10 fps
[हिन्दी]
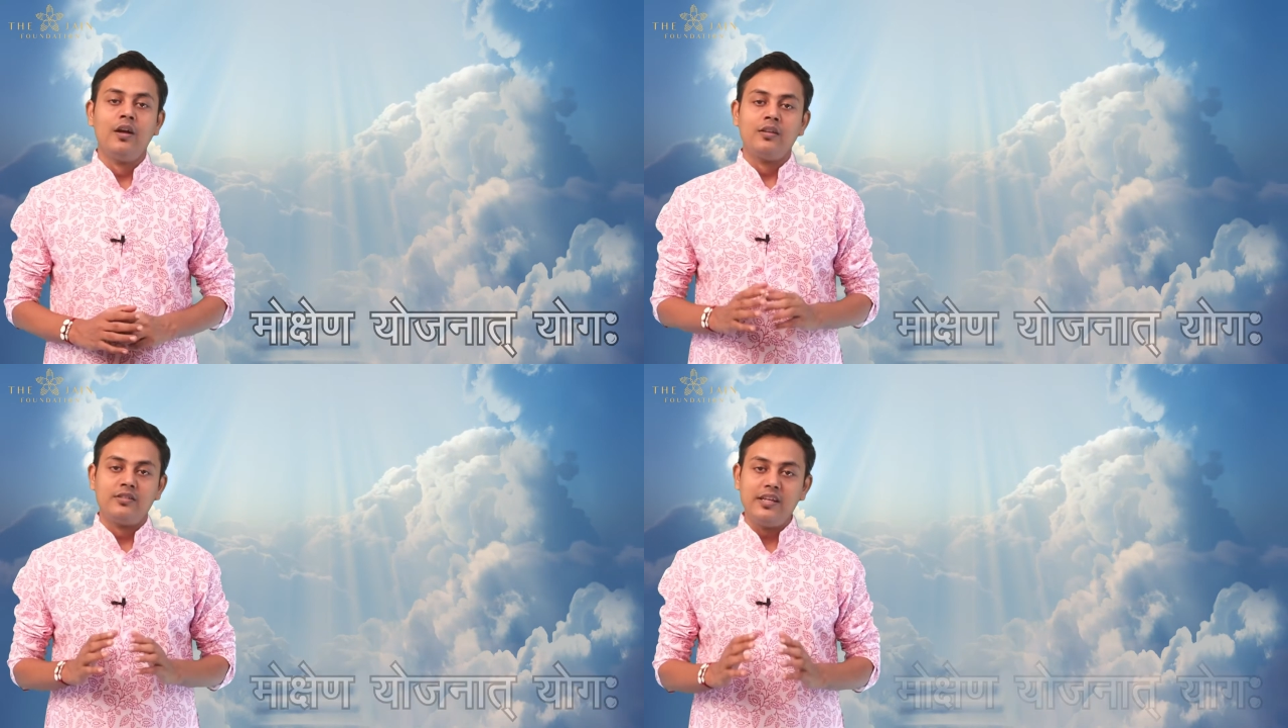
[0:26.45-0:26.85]

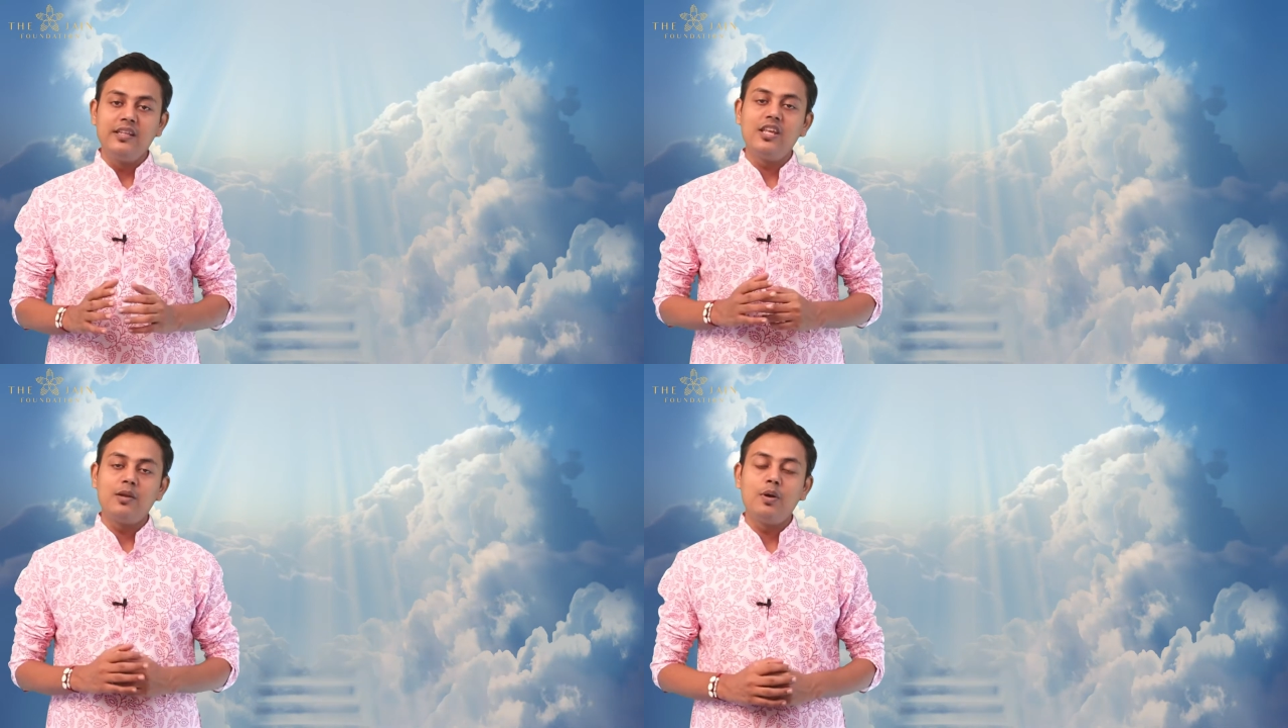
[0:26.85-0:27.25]
जैन
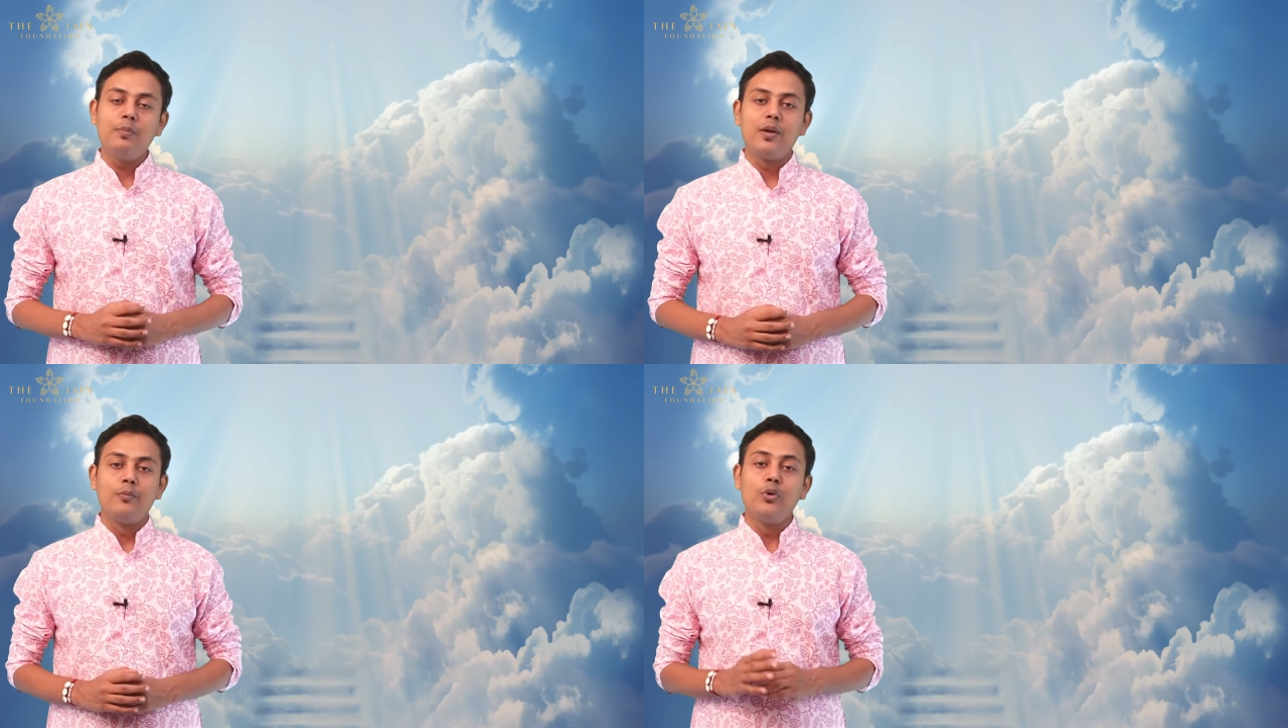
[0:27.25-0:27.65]
धर्म में
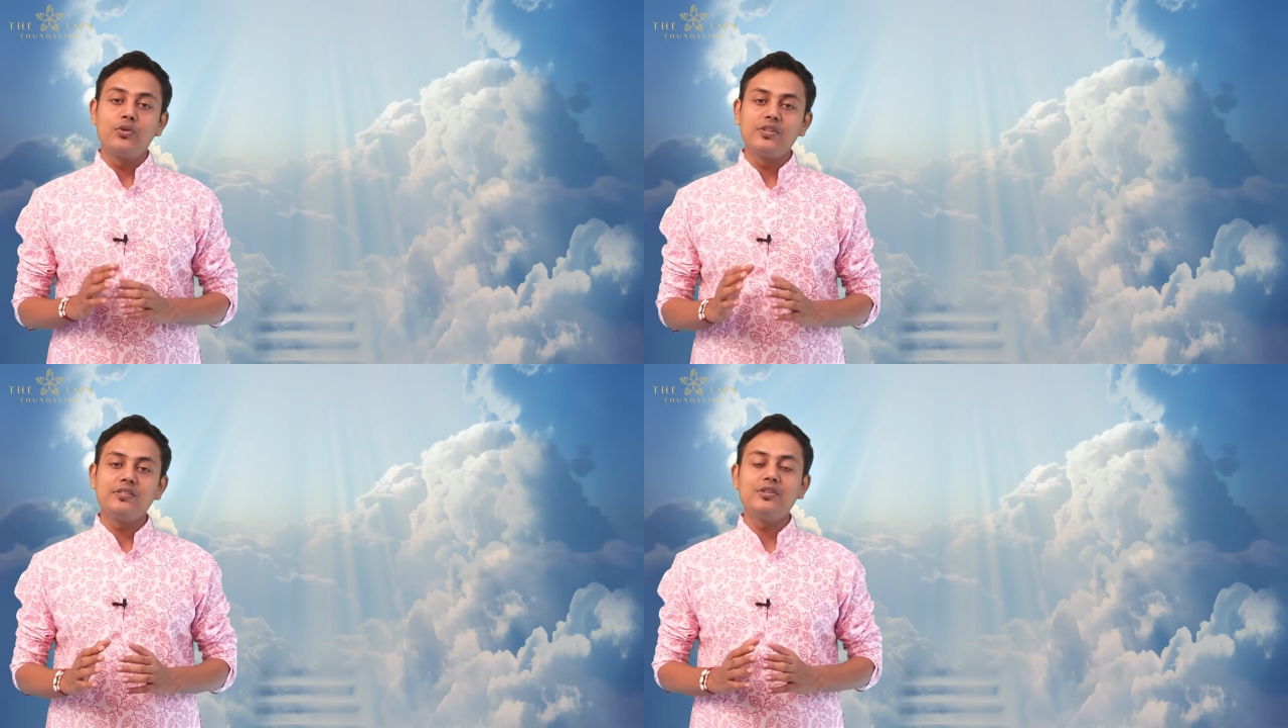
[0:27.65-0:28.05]
मोक्ष
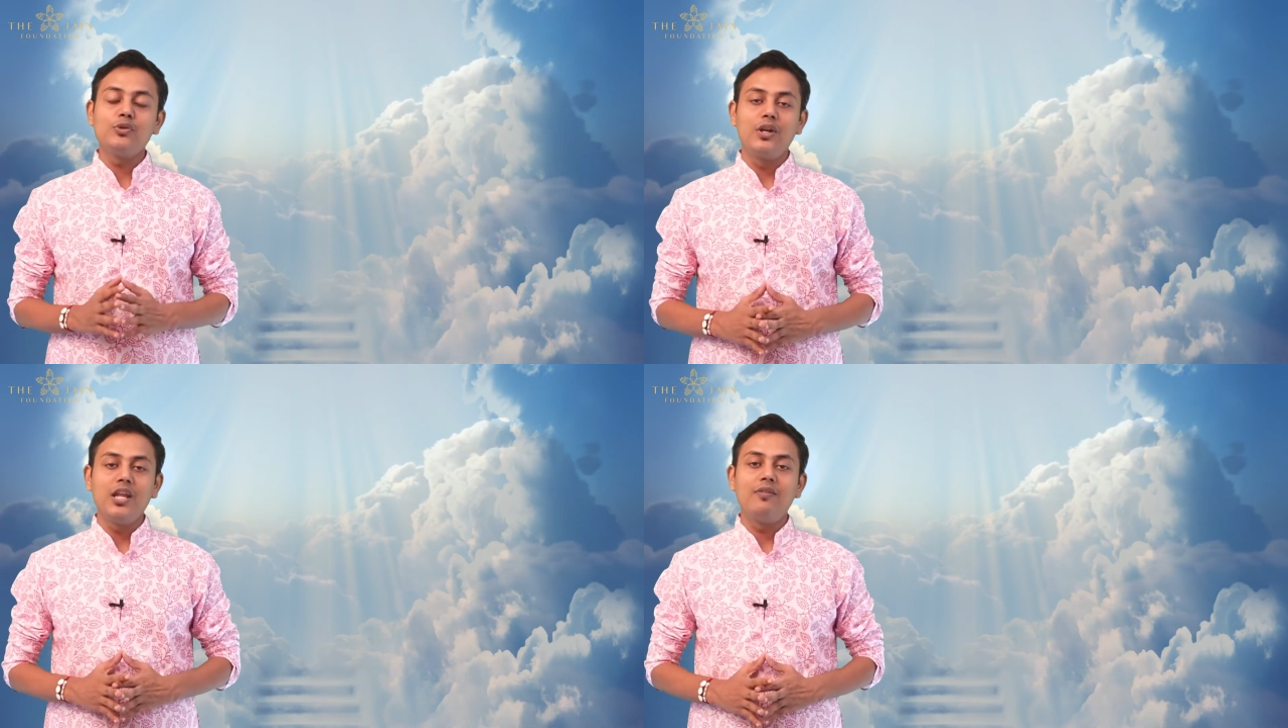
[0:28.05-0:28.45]
से
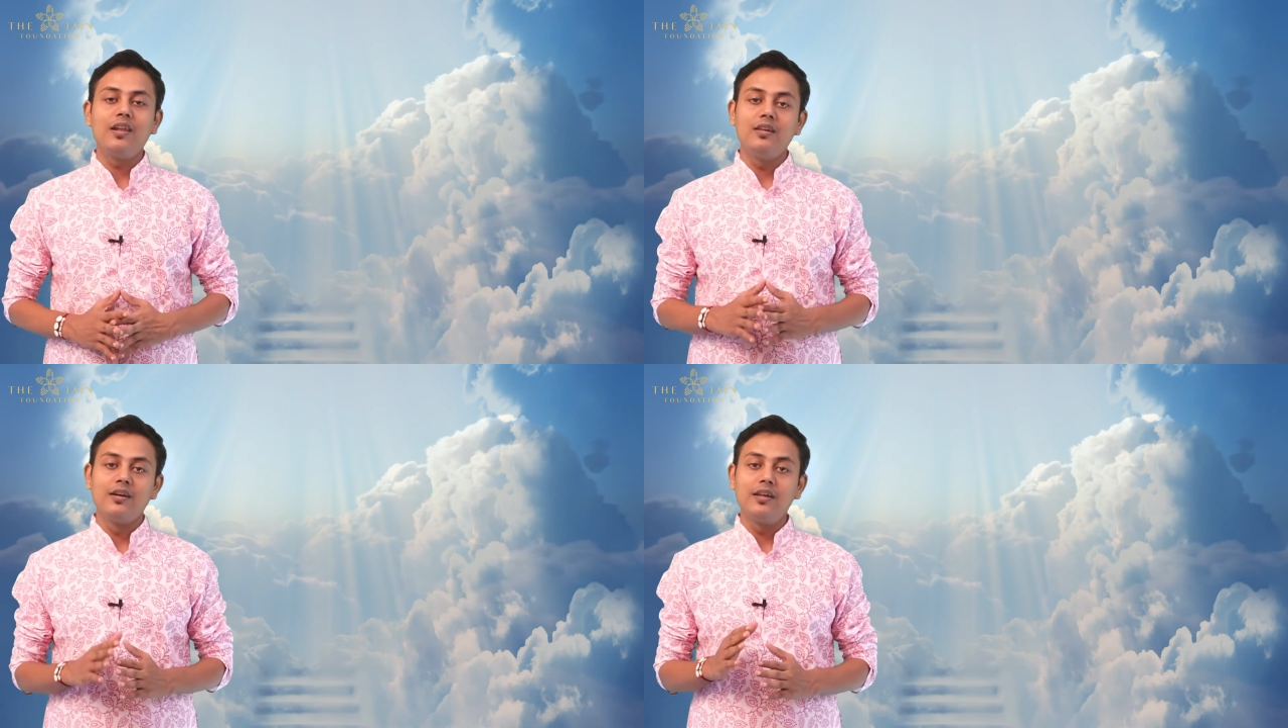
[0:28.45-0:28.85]
जुड़ने वाली
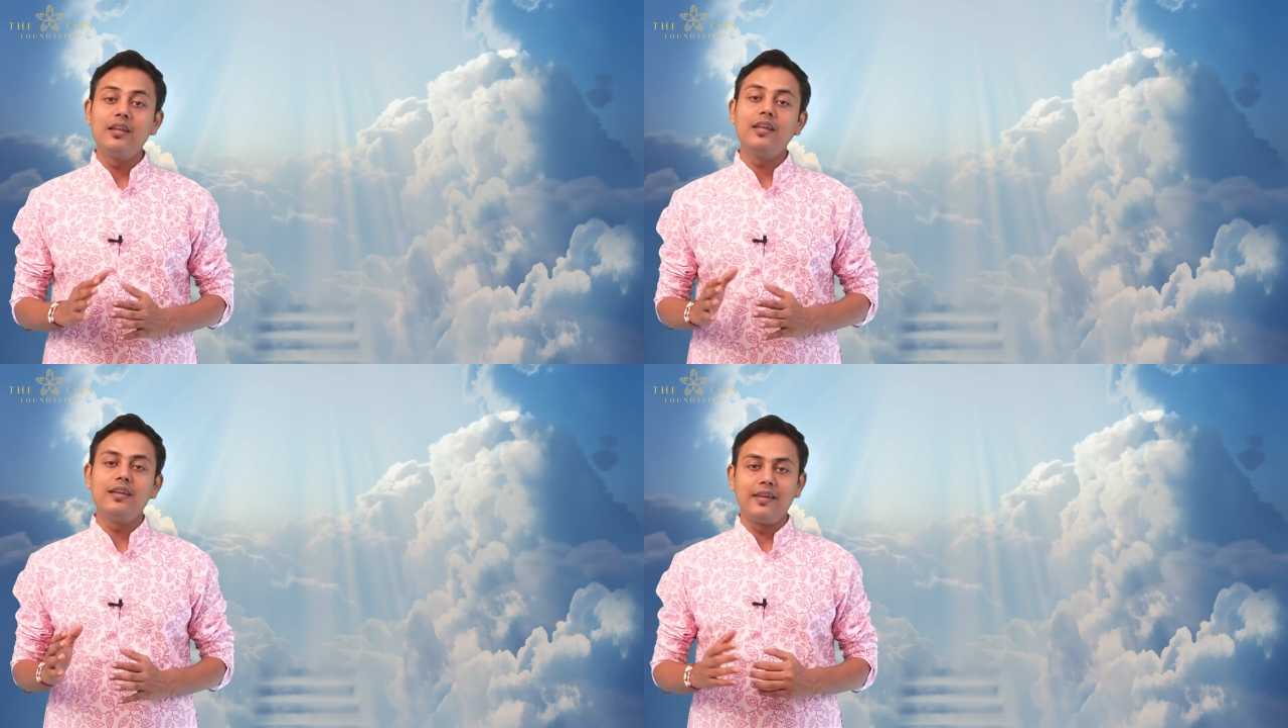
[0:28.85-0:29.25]
हर एक
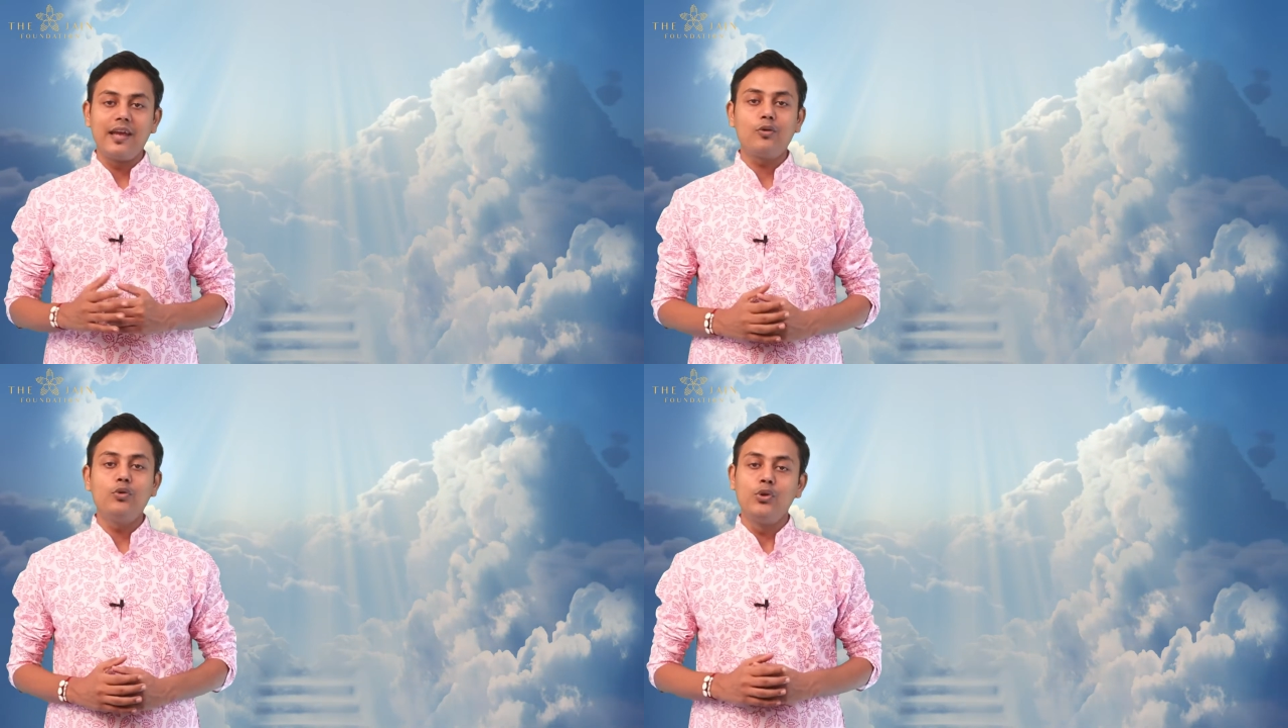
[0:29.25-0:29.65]
क्रिया
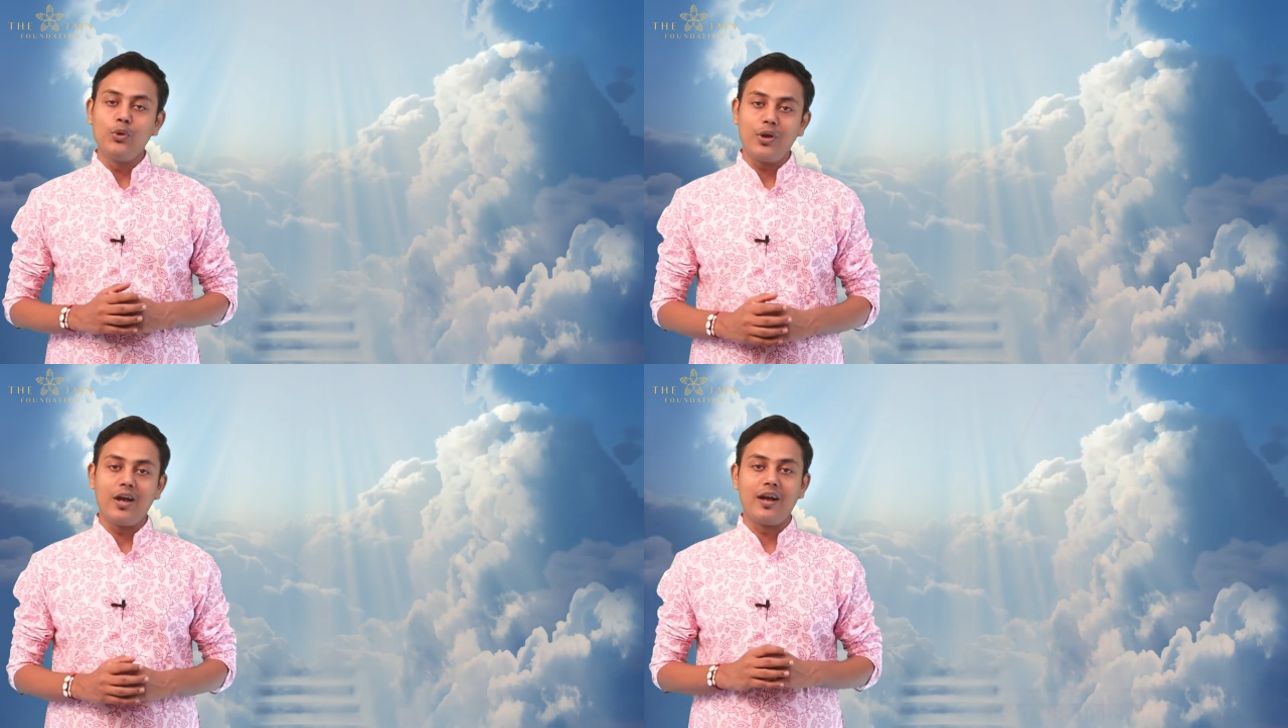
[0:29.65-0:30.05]
को योग
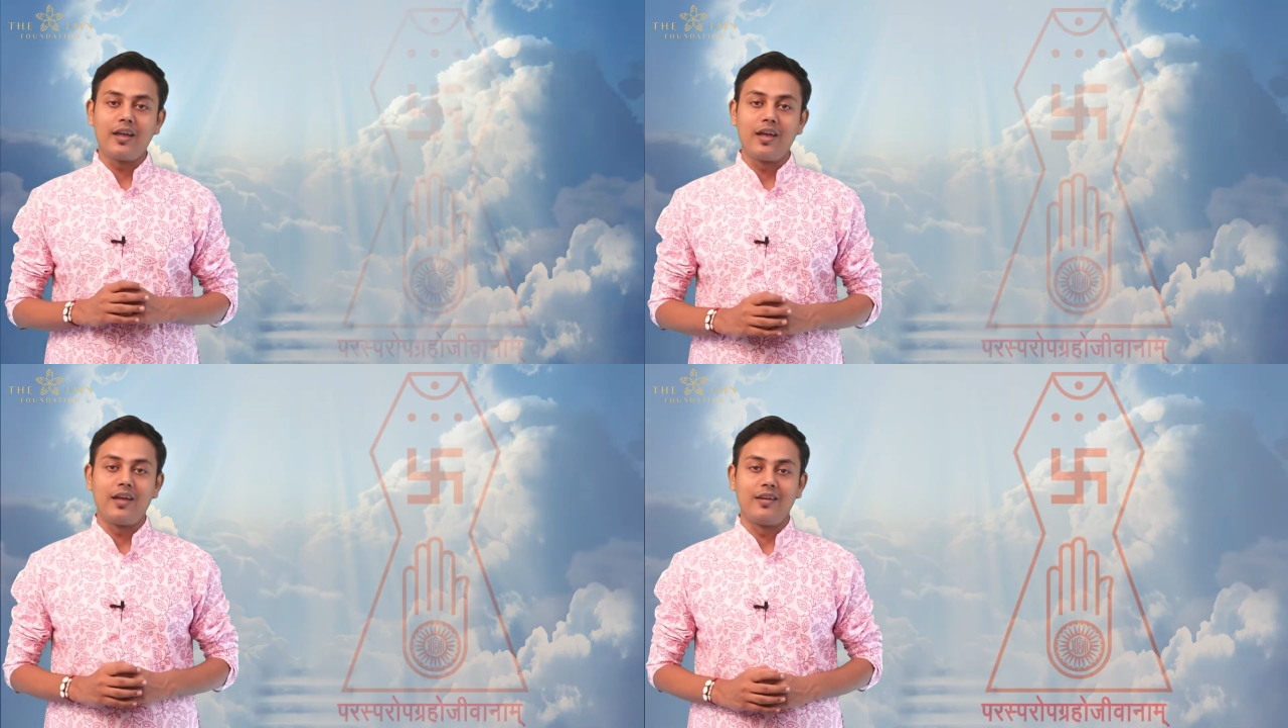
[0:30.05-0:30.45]
कहा गया
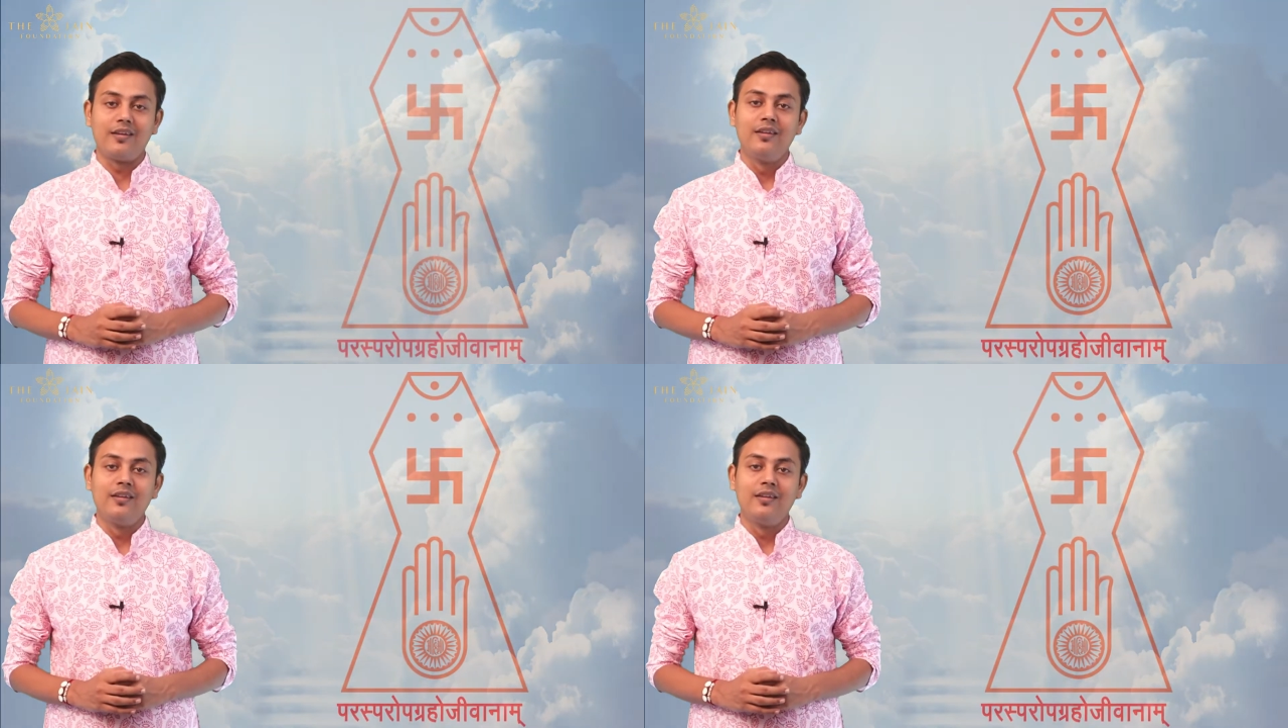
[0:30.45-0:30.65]
है